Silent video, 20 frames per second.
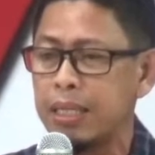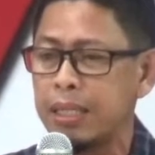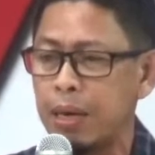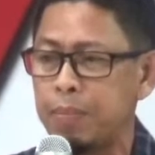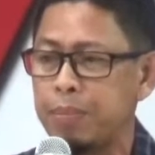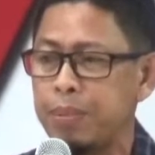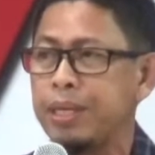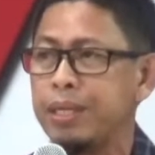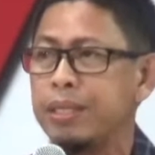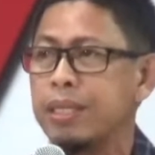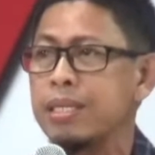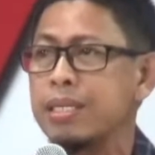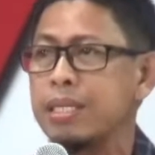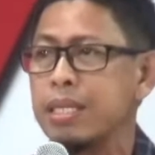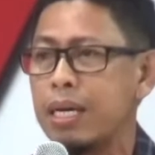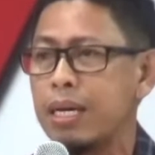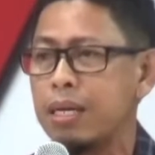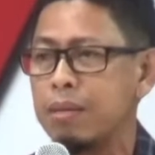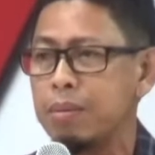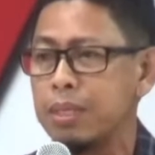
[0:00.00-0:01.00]
tapi kita
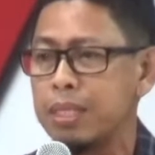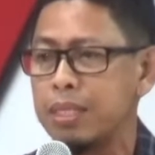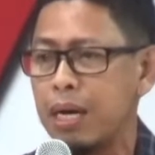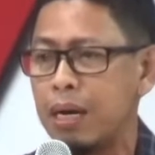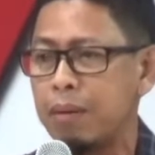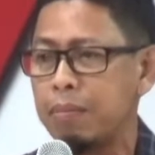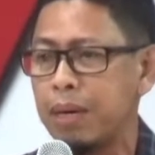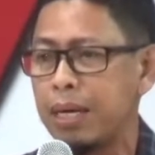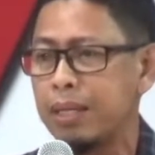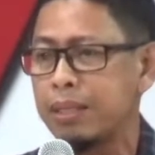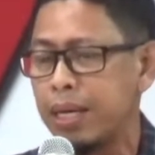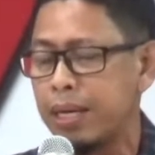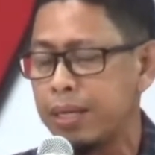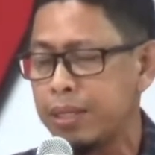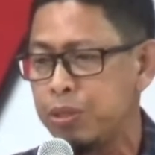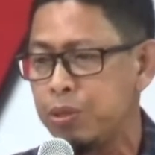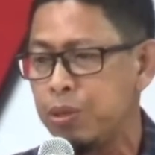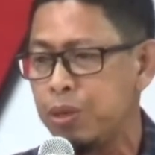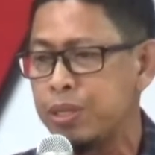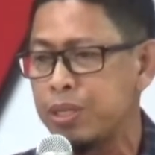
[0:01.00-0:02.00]
sadari bersama
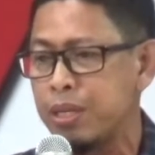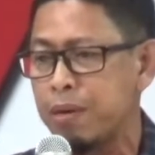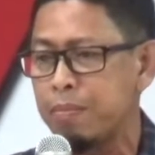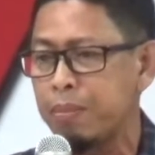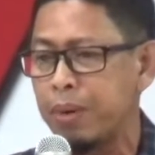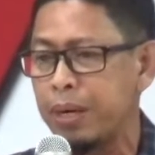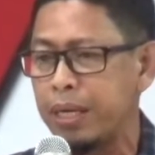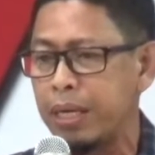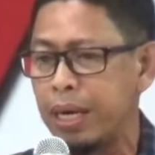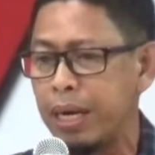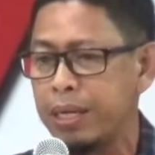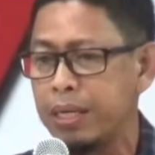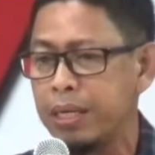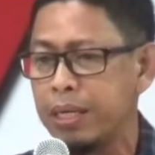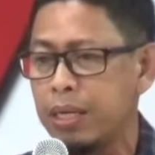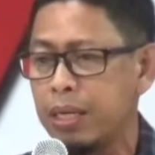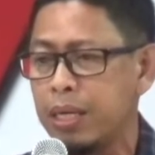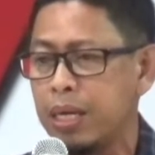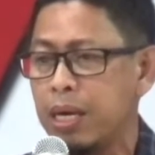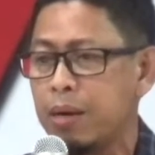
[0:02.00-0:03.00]
tadi juga disampaikan
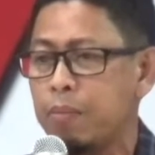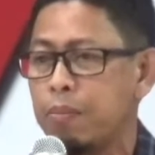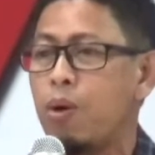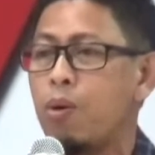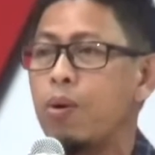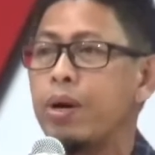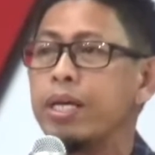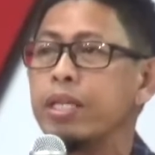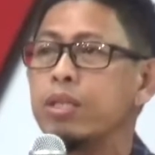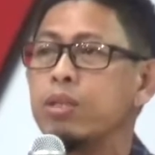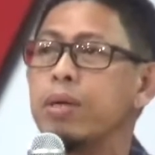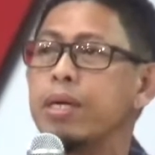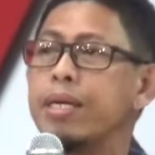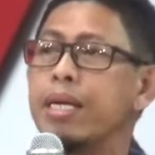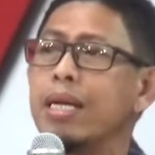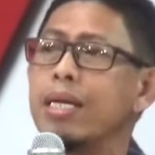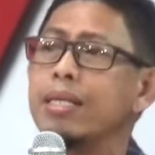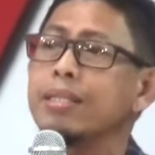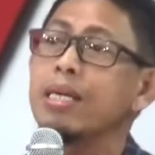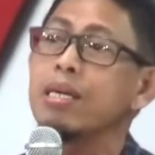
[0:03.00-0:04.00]
bahwa itu
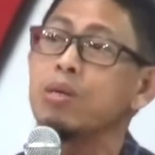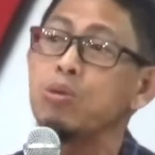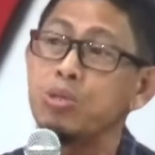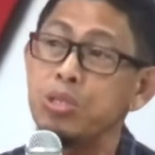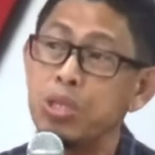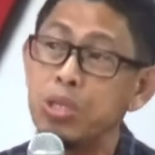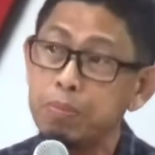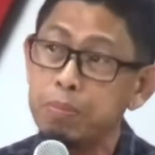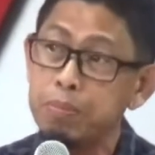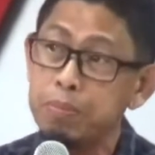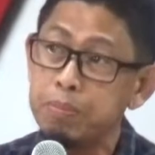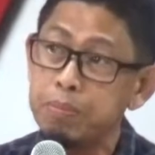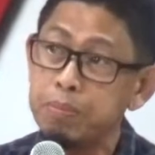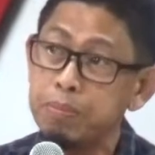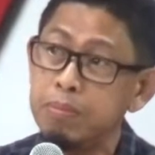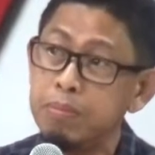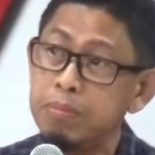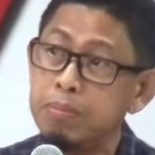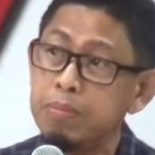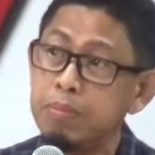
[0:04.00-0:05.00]
adalah tanggung jawab
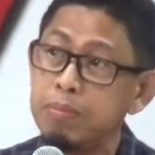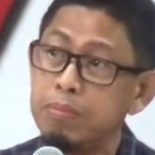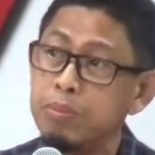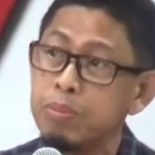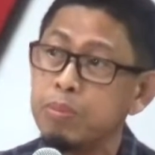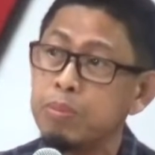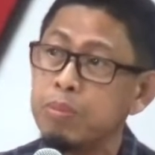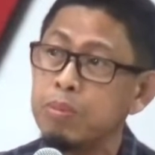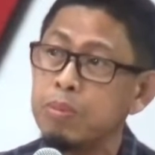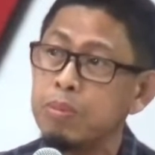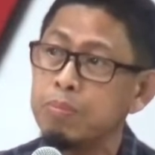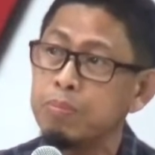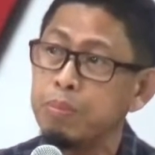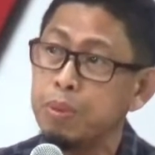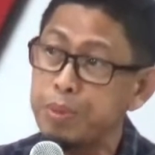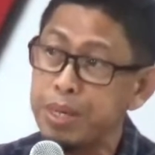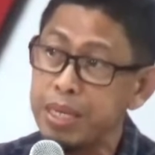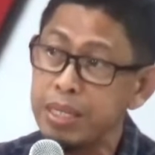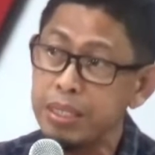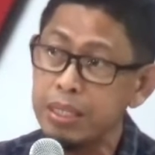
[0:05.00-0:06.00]

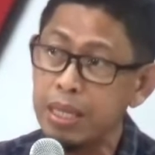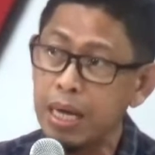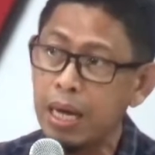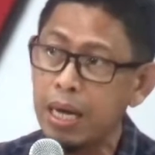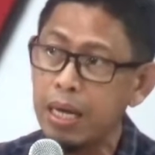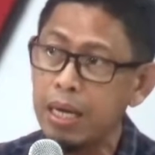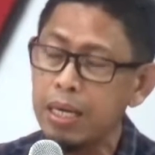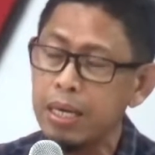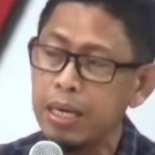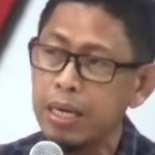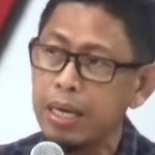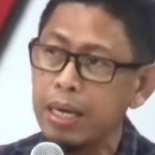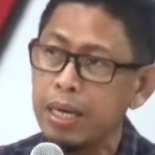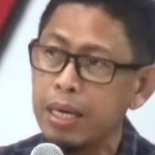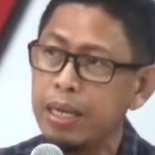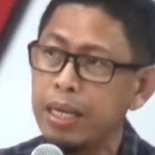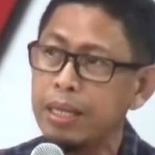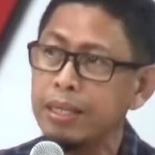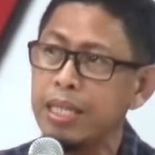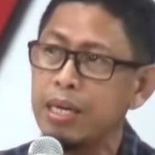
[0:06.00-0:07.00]
pemerintah
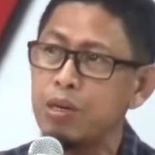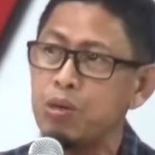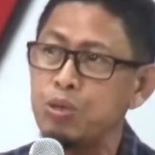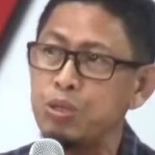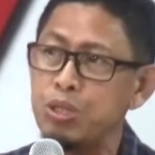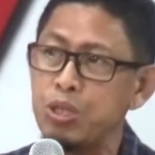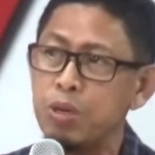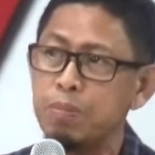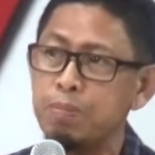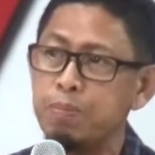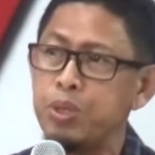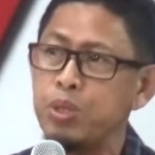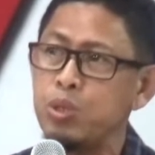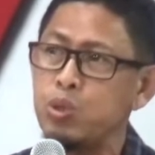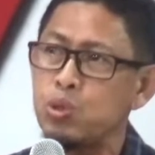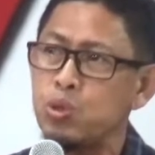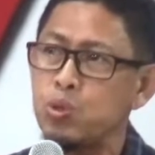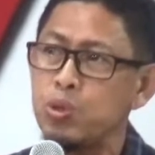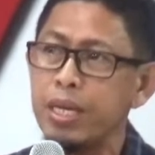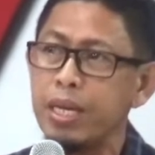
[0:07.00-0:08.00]
dan tanggung jawab
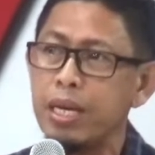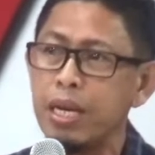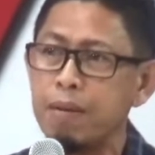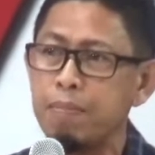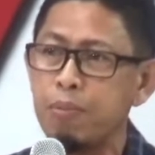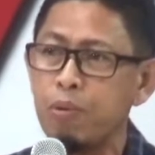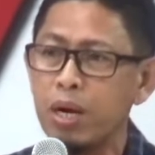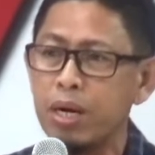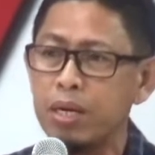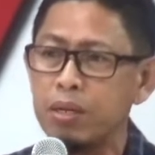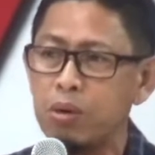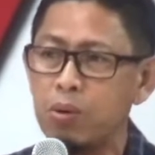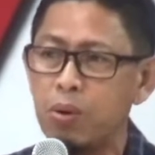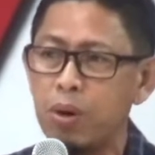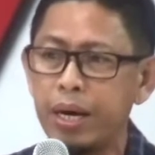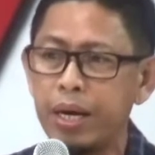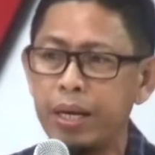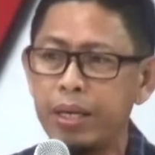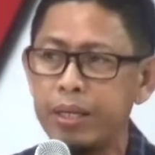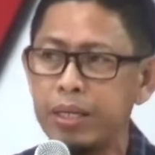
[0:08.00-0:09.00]
penyusunan laporan
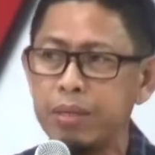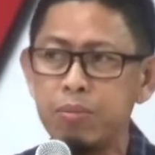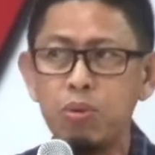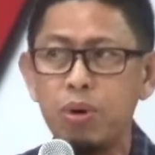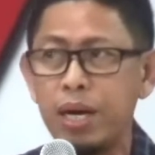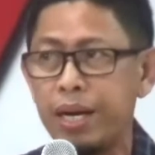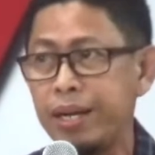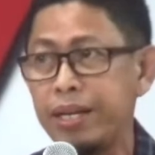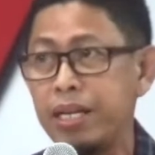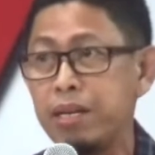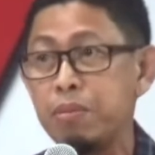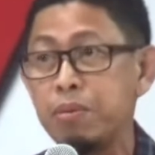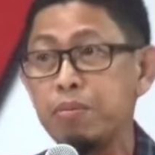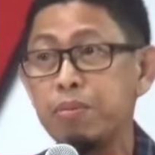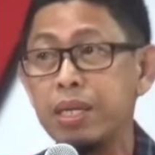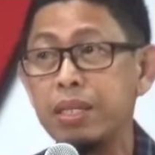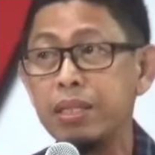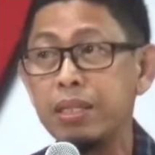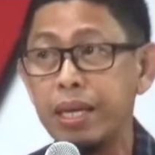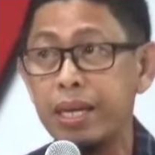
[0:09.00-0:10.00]
keuangan ini bukan hanya
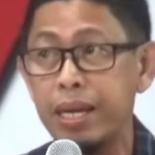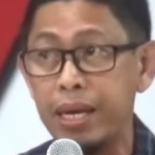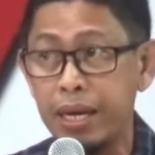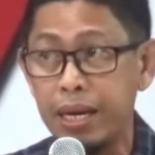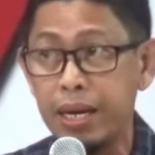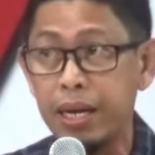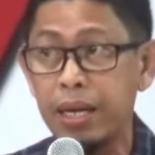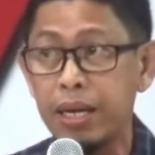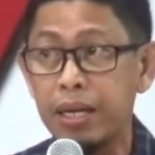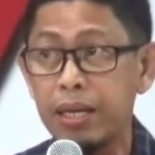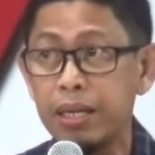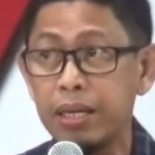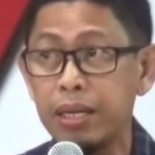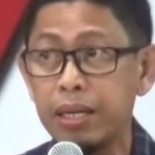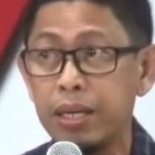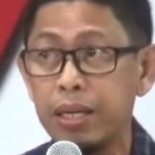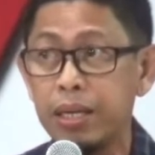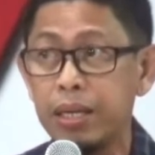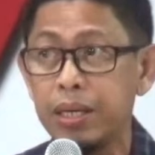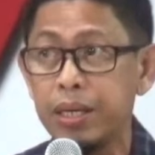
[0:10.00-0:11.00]
pemerintah daerah
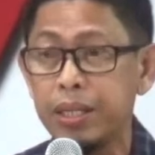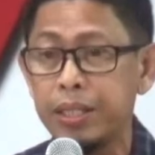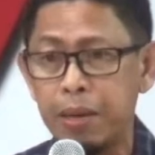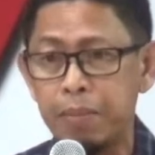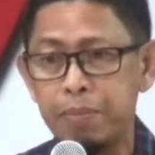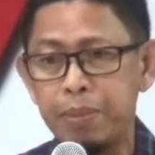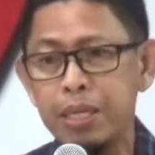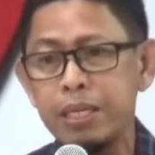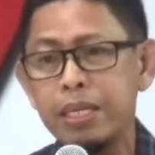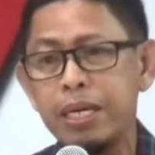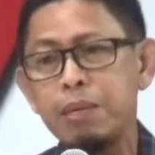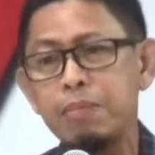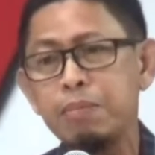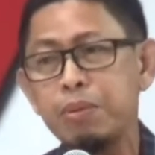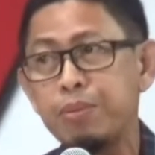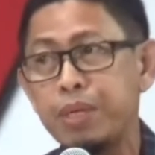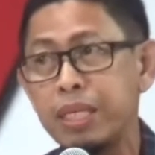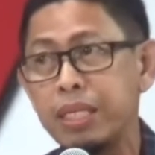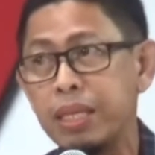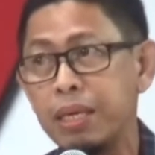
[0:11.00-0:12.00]
tapi dari
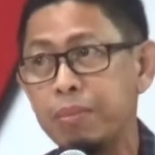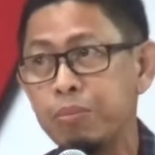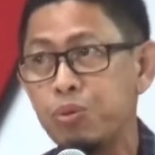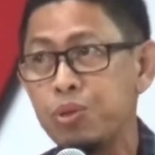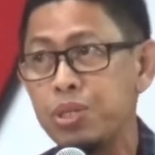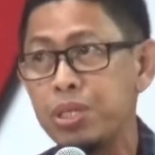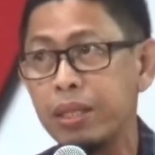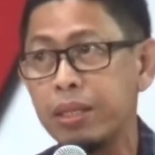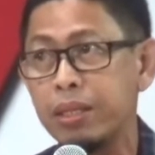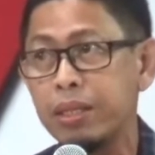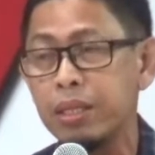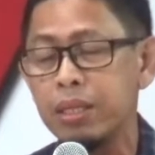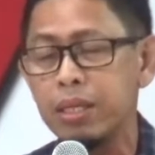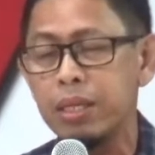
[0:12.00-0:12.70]
pemerintah pusat